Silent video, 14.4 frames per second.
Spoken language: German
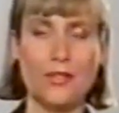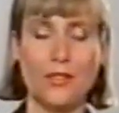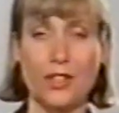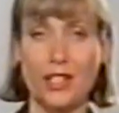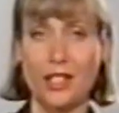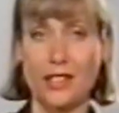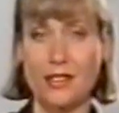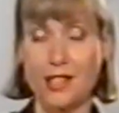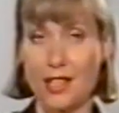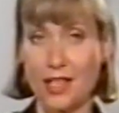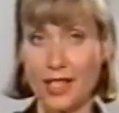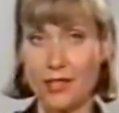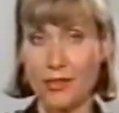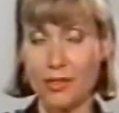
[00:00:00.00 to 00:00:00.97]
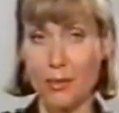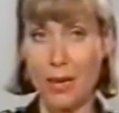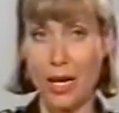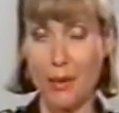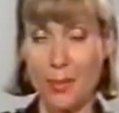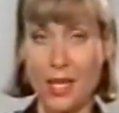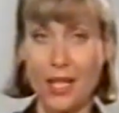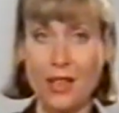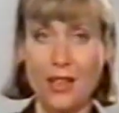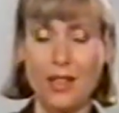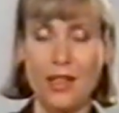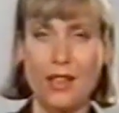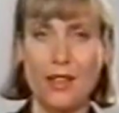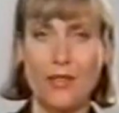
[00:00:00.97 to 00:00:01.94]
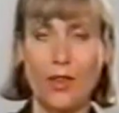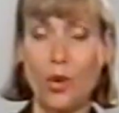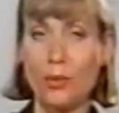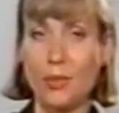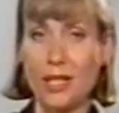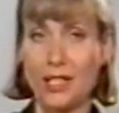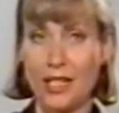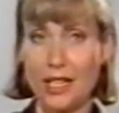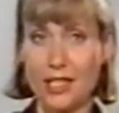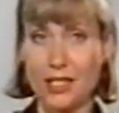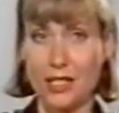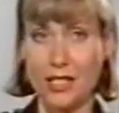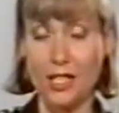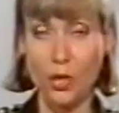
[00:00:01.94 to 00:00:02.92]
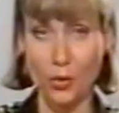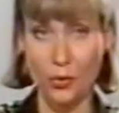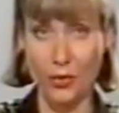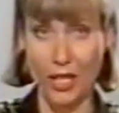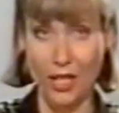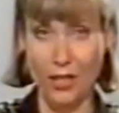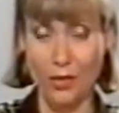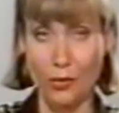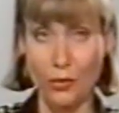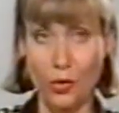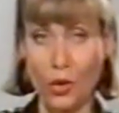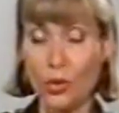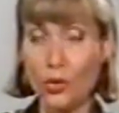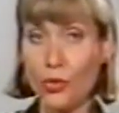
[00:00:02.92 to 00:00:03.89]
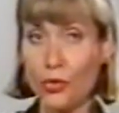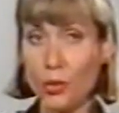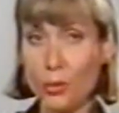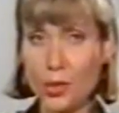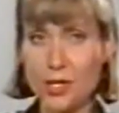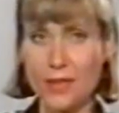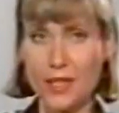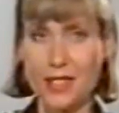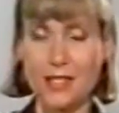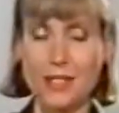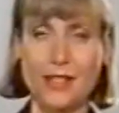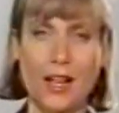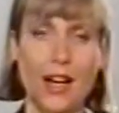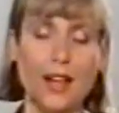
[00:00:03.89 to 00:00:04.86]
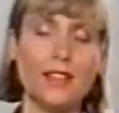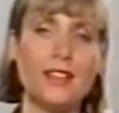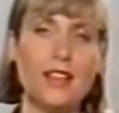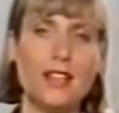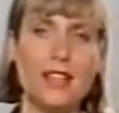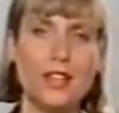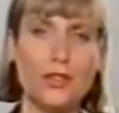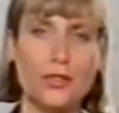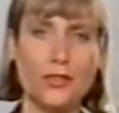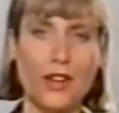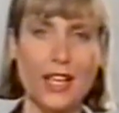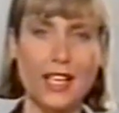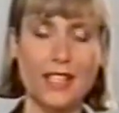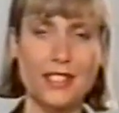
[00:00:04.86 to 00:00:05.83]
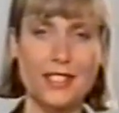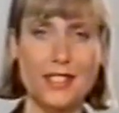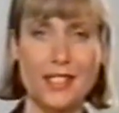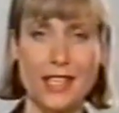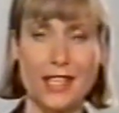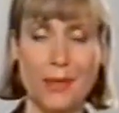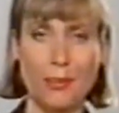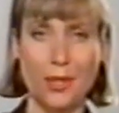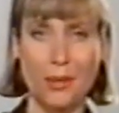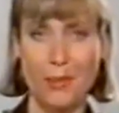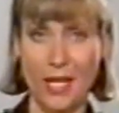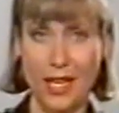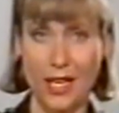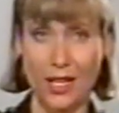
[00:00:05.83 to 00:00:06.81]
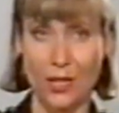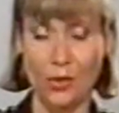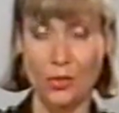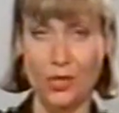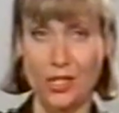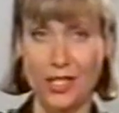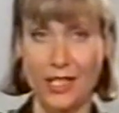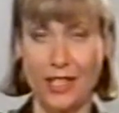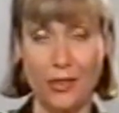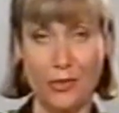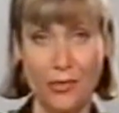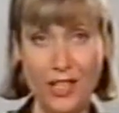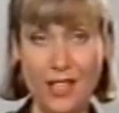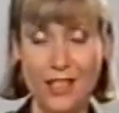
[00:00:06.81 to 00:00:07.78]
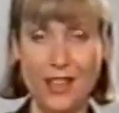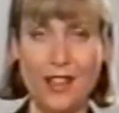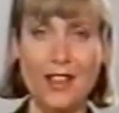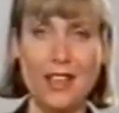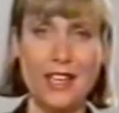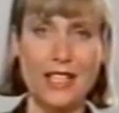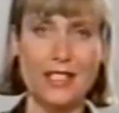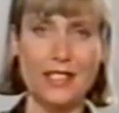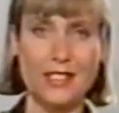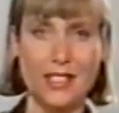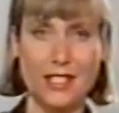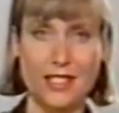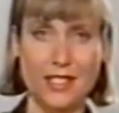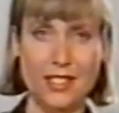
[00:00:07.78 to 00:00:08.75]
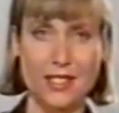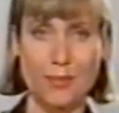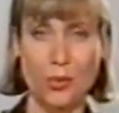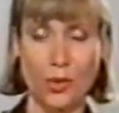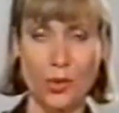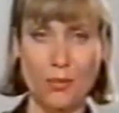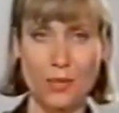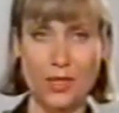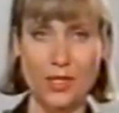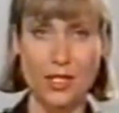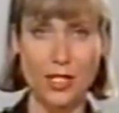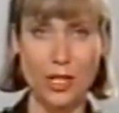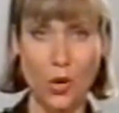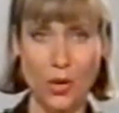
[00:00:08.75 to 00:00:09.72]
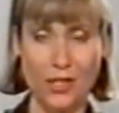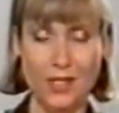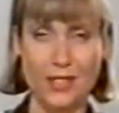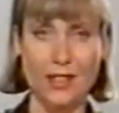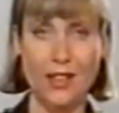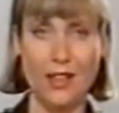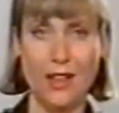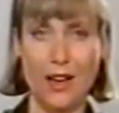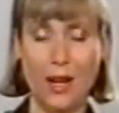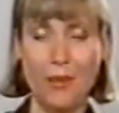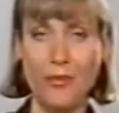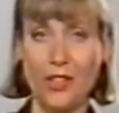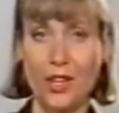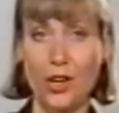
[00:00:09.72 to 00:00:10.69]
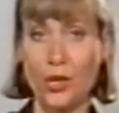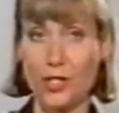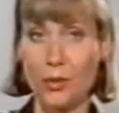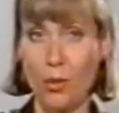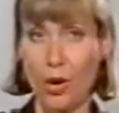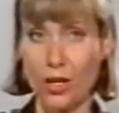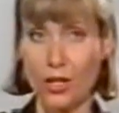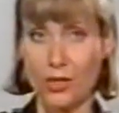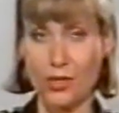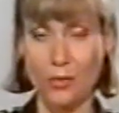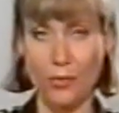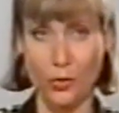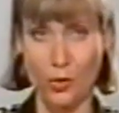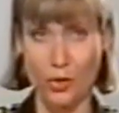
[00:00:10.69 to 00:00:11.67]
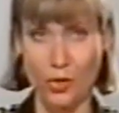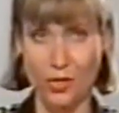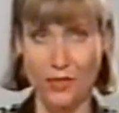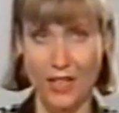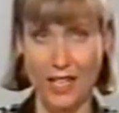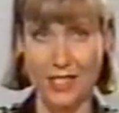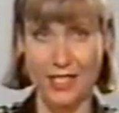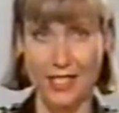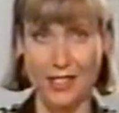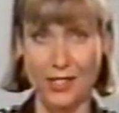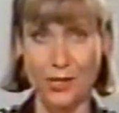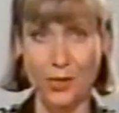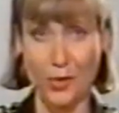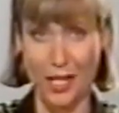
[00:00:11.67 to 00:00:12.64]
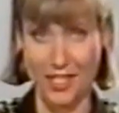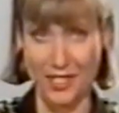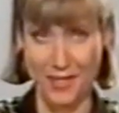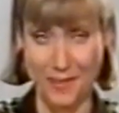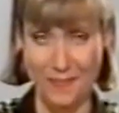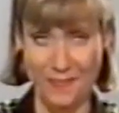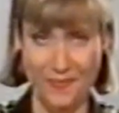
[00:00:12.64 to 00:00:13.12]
von der Zigarettenfirma HB, warum denn gleich in die Luft gehen. Vor rund 25 Jahren feierte er Premiere und den Erfinder dieses berühmten Slogans haben wir heute Morgen in unserem Frühstücksfernsehen zu Gast.